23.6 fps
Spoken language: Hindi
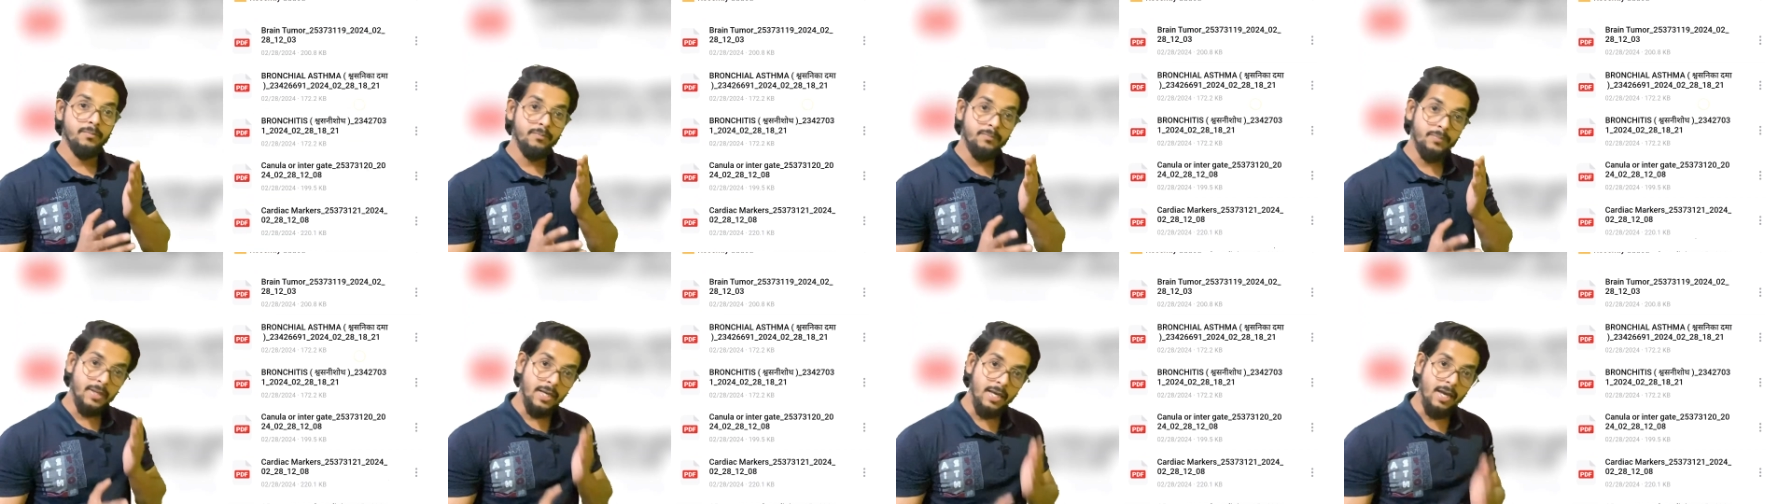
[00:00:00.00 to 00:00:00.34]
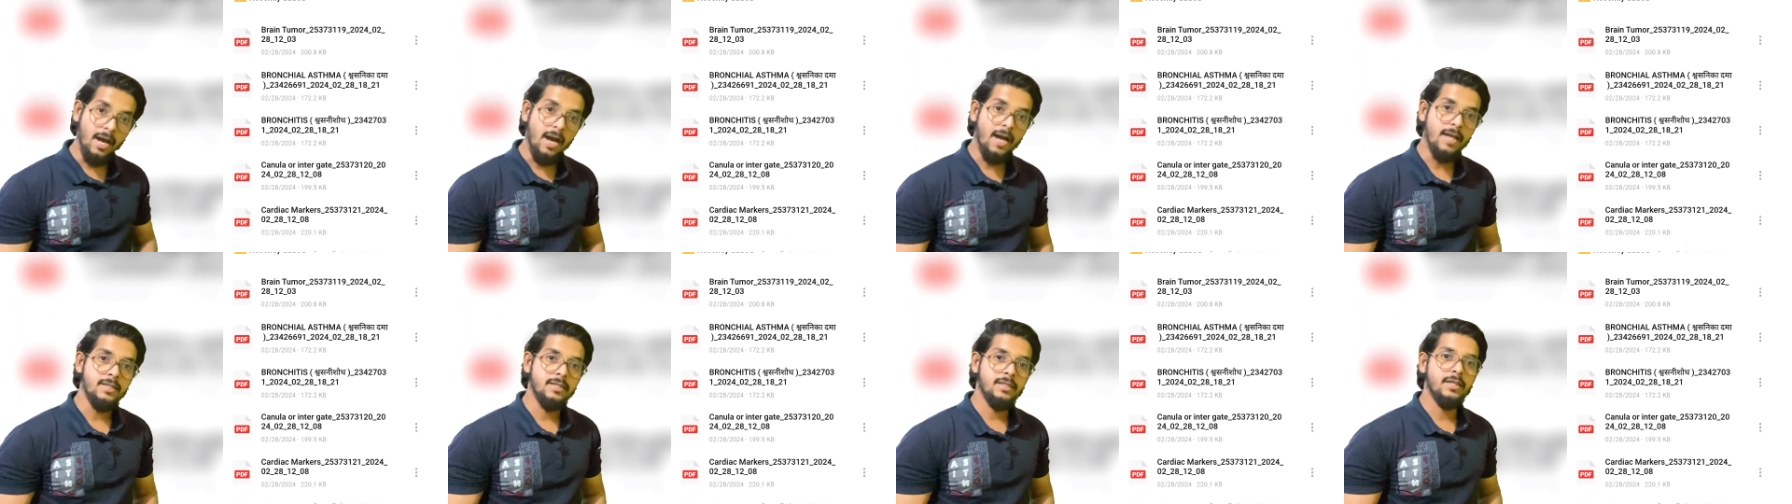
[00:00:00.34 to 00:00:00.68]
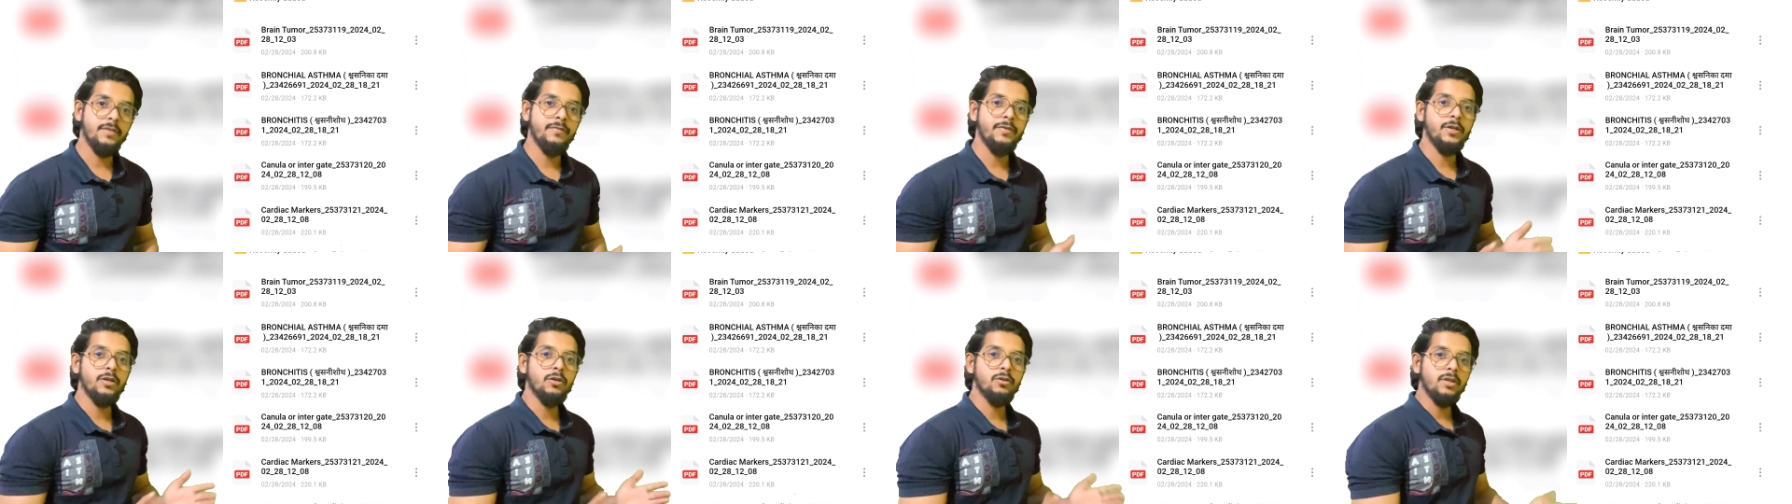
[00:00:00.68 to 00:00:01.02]
के आज
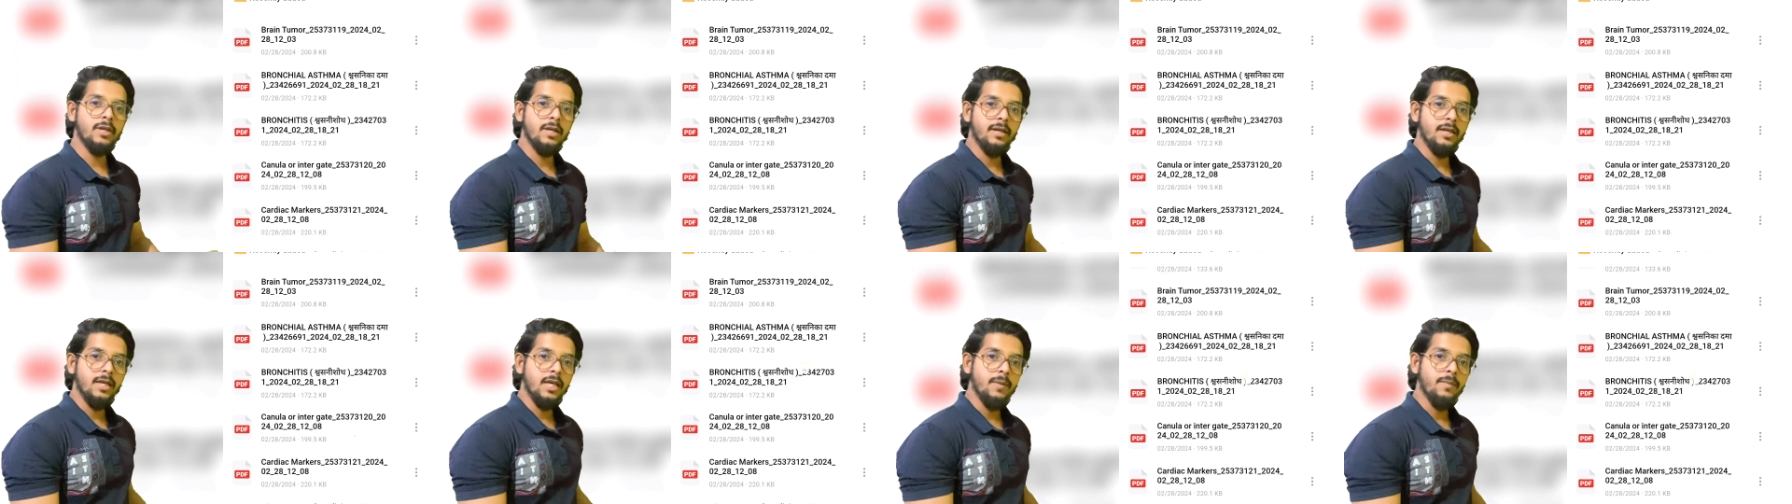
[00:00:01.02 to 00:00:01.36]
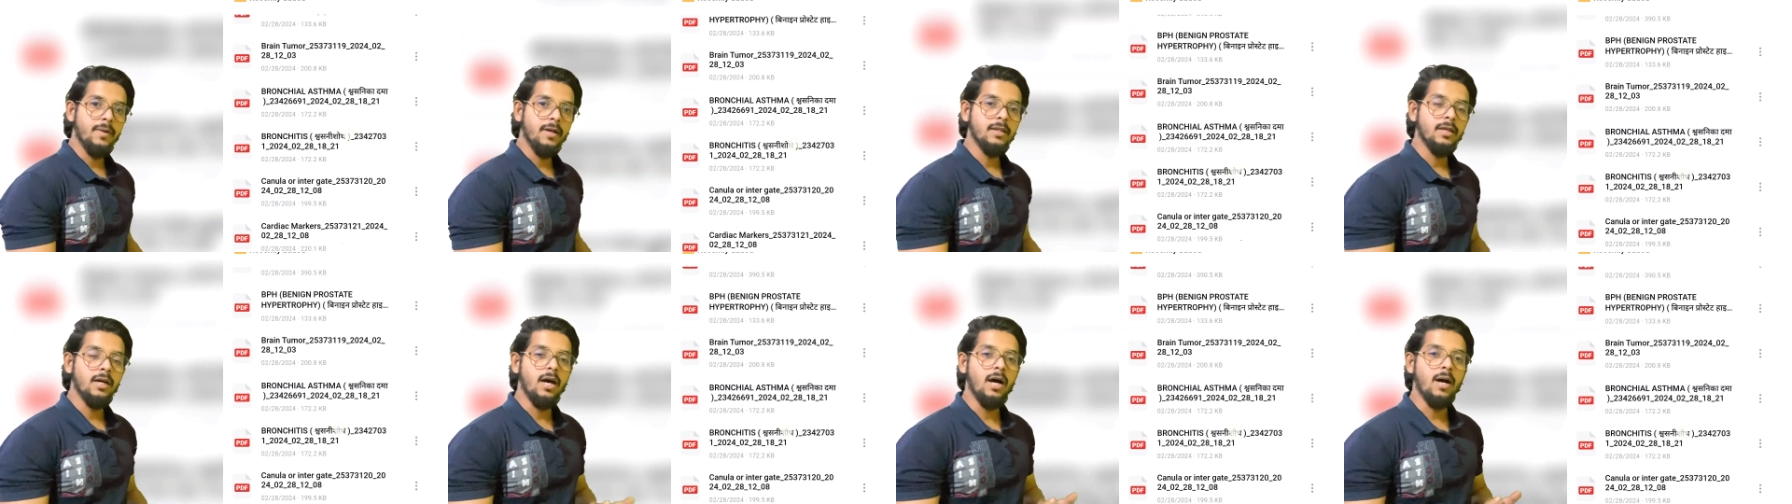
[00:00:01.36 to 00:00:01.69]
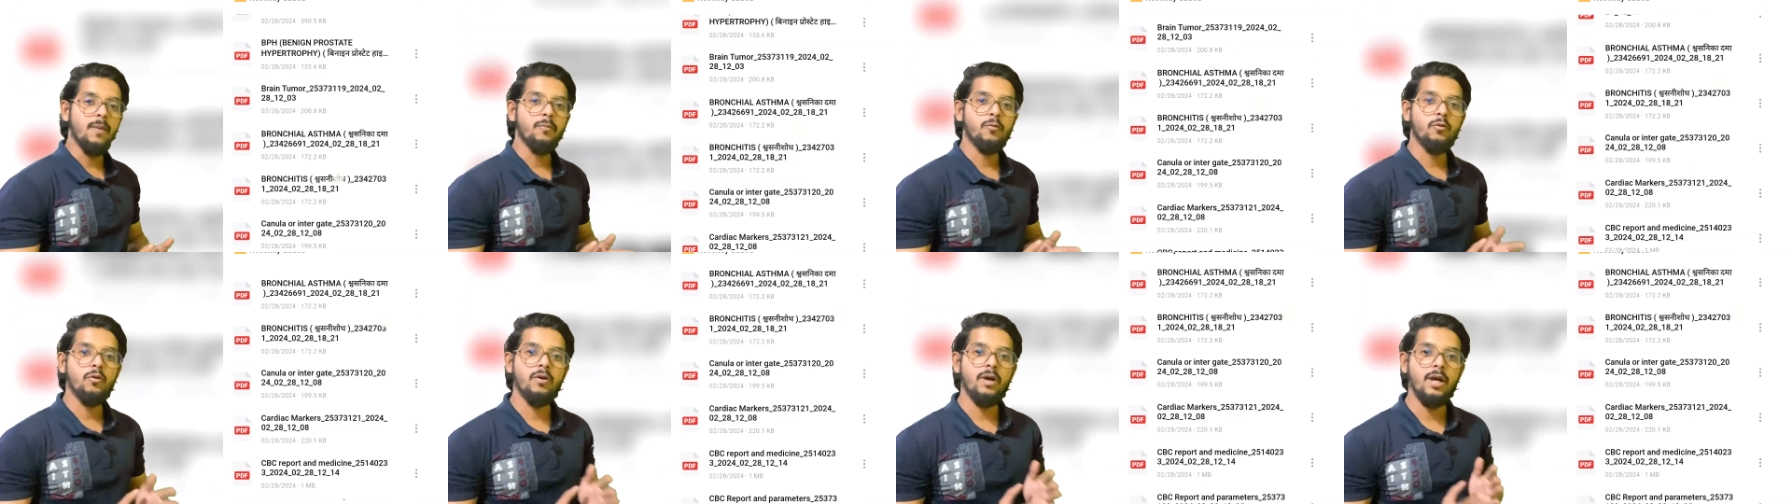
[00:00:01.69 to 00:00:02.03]
की वीडियो देखने के बाद
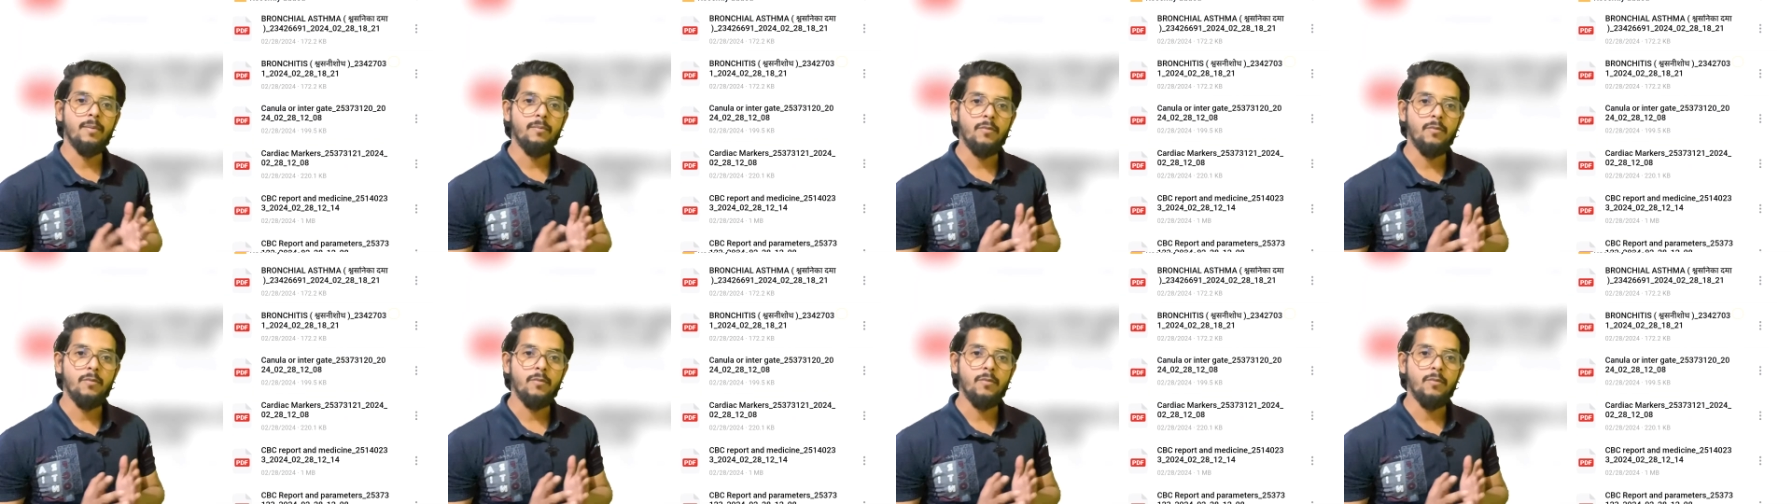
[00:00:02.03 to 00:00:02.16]
आपको